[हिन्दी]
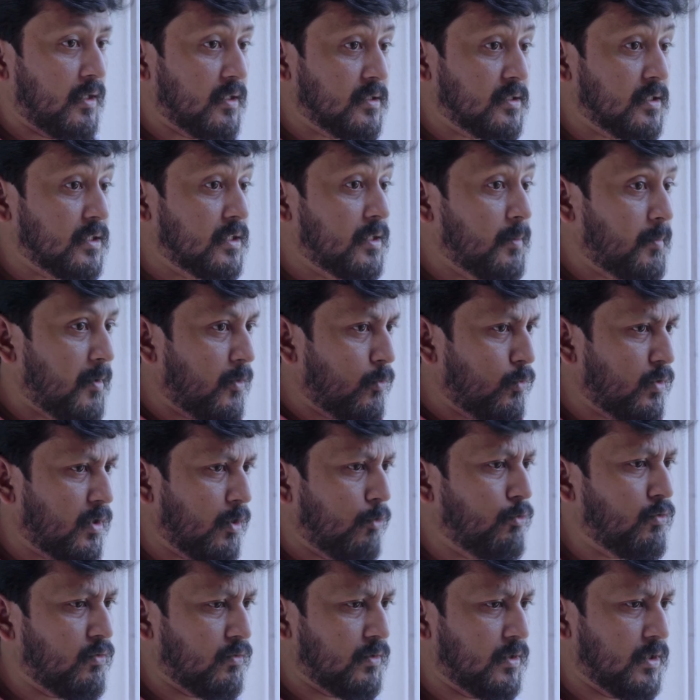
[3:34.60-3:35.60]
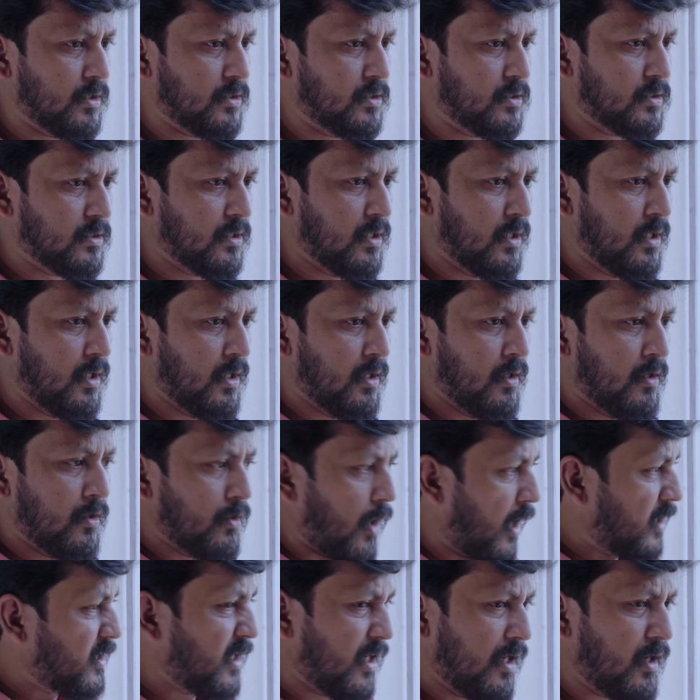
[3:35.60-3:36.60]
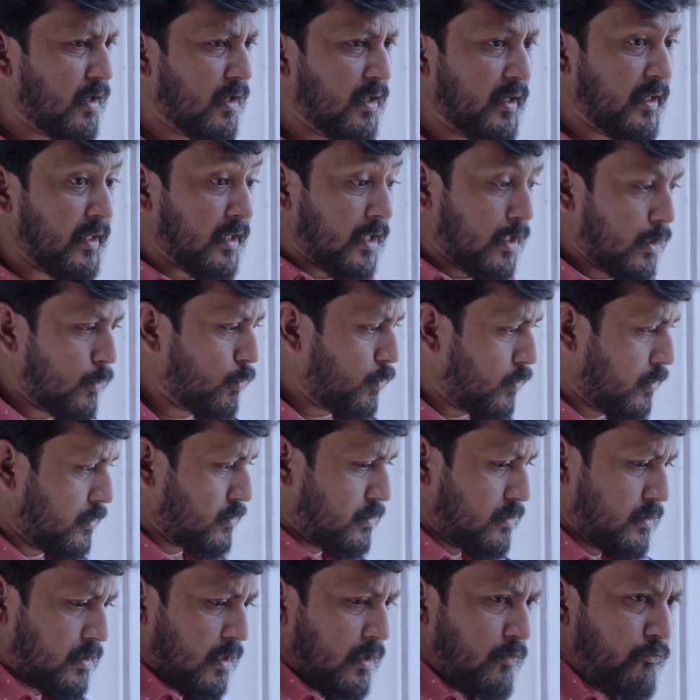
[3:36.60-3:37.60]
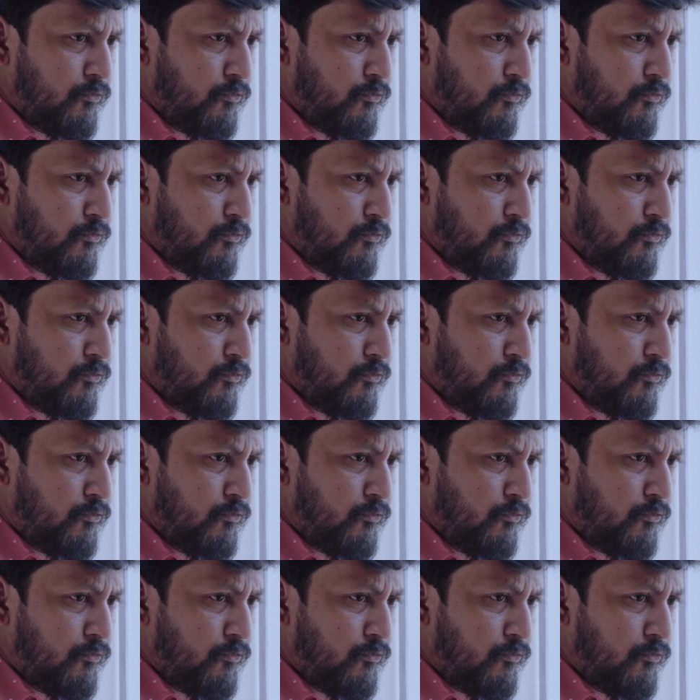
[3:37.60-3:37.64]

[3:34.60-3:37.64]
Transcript: मेरे चाचा जी को डाउट हो गया है इसीलिए आज अपनी